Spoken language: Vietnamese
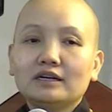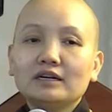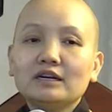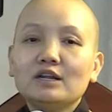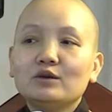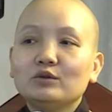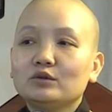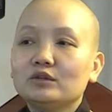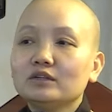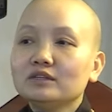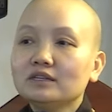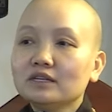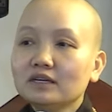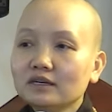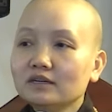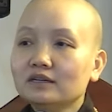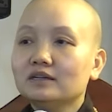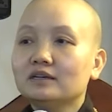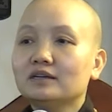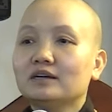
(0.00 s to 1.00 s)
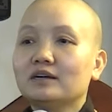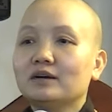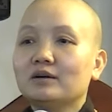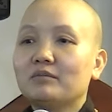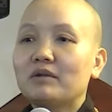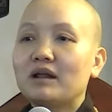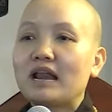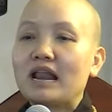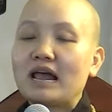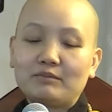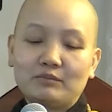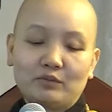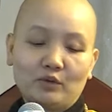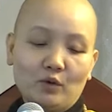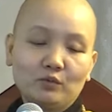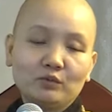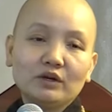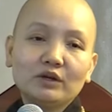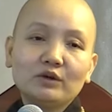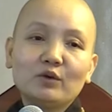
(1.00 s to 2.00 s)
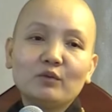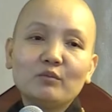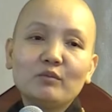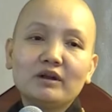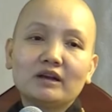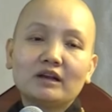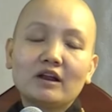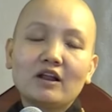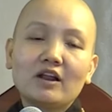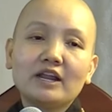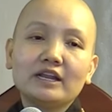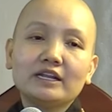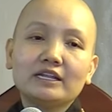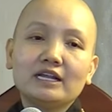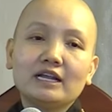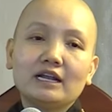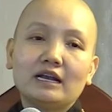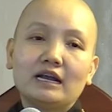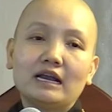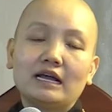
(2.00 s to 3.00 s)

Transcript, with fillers: Cái điều thứ tư mà làm tổn đức của mình đó là gì?